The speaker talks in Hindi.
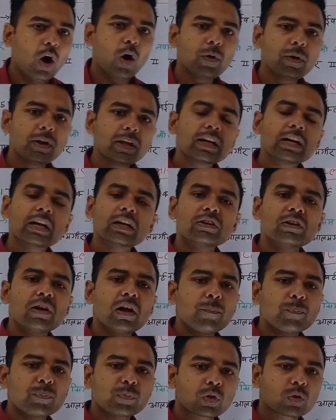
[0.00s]
और ये
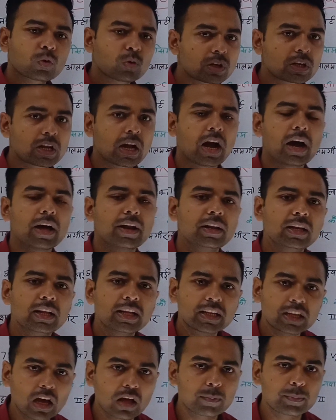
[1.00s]
घटना कोई कहानी
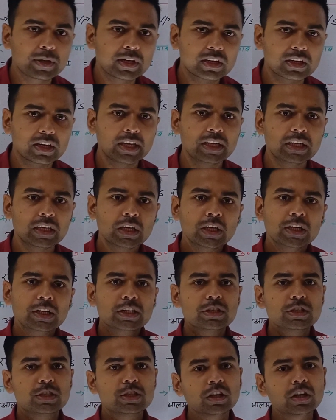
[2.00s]
नहीं काल्पनिक नहीं
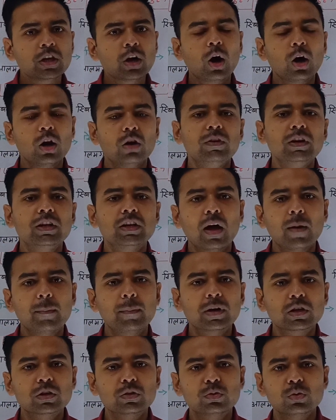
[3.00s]
जेड हॉलवेल
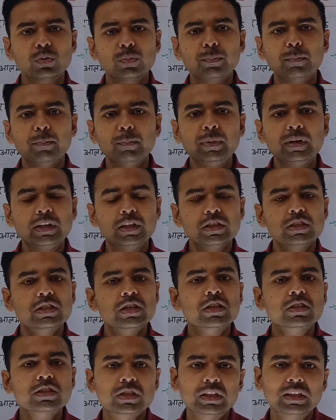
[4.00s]
नामक जो
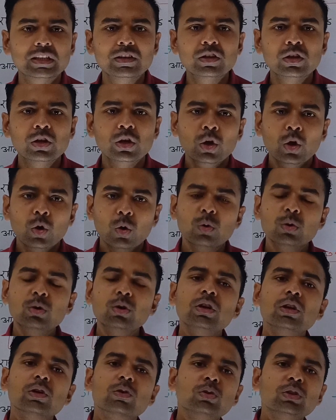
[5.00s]
ब्रिटिशर्स थे
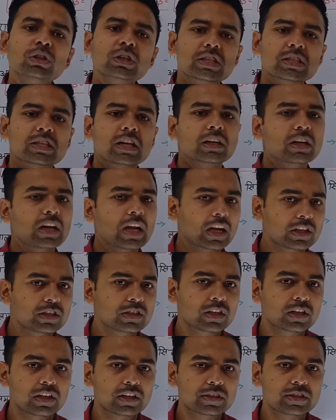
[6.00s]
उन्होंने खुद इस घटना का
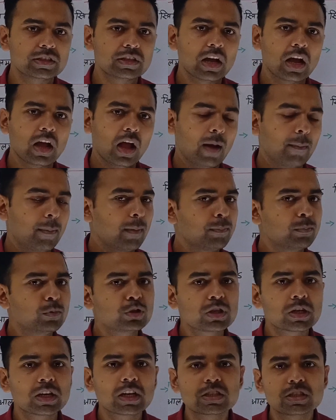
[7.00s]
जिक्र किया है अब आप
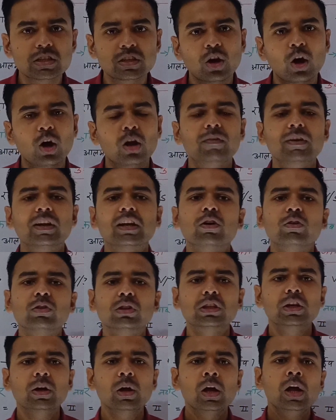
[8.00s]
पूछेंगे जेड हॉलवेल
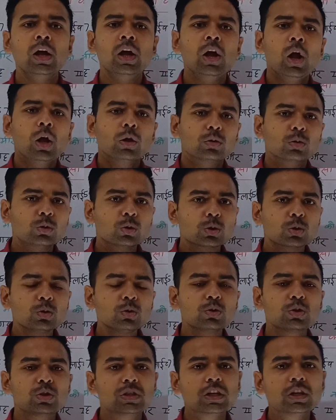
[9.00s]
कौन थे तो
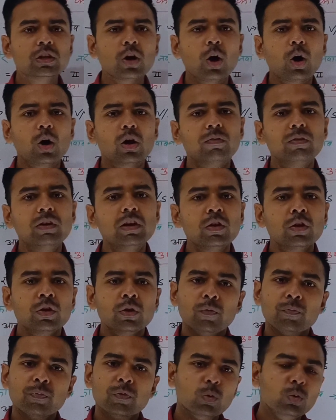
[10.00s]
दोस्तों जेड हॉलवेल
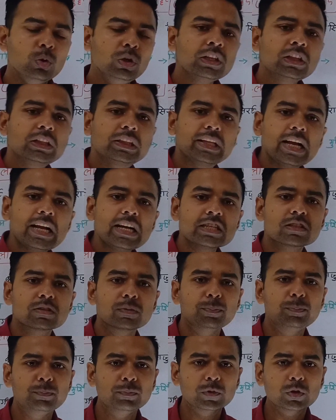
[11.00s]
उन्हीं तेईस